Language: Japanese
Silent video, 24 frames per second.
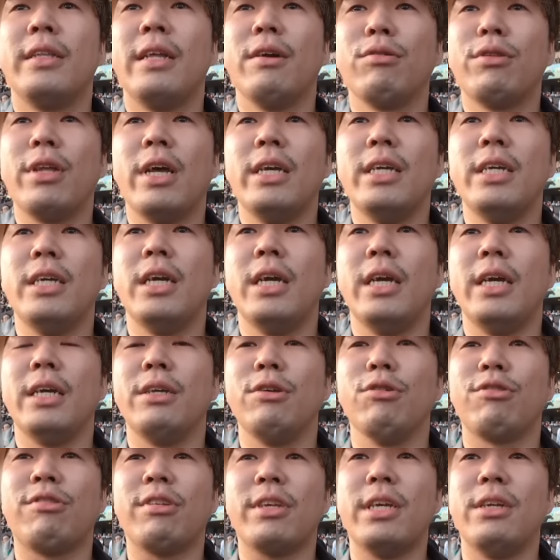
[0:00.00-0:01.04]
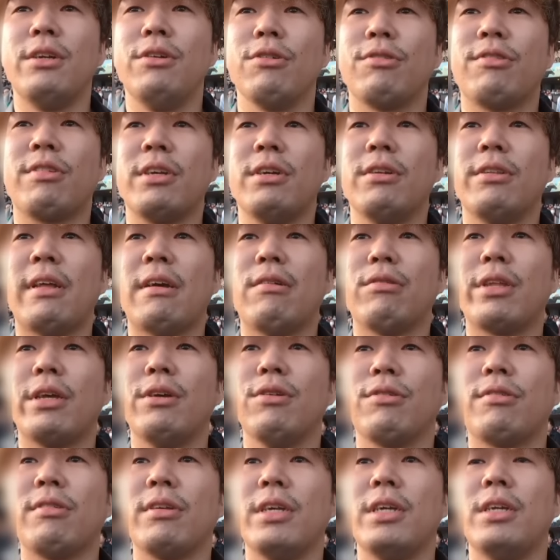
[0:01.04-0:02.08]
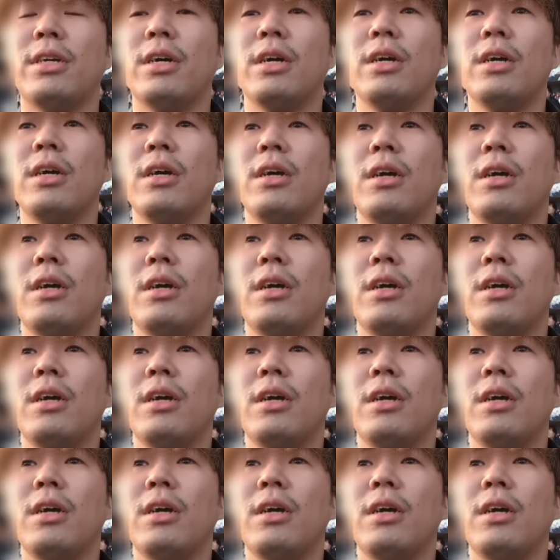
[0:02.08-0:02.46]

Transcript: 手応えいい良すぎる良すぎる手応え良すぎる